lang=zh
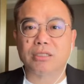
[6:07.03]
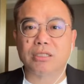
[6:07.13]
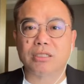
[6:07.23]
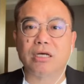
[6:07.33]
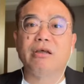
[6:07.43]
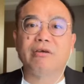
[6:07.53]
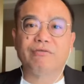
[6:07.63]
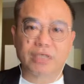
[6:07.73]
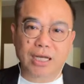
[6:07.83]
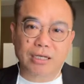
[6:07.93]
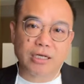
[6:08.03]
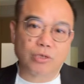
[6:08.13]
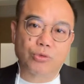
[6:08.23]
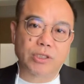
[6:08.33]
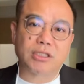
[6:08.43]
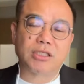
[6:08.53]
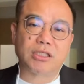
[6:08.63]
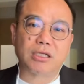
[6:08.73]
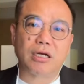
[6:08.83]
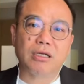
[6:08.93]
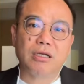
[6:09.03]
是一个非常可恶的事情啊。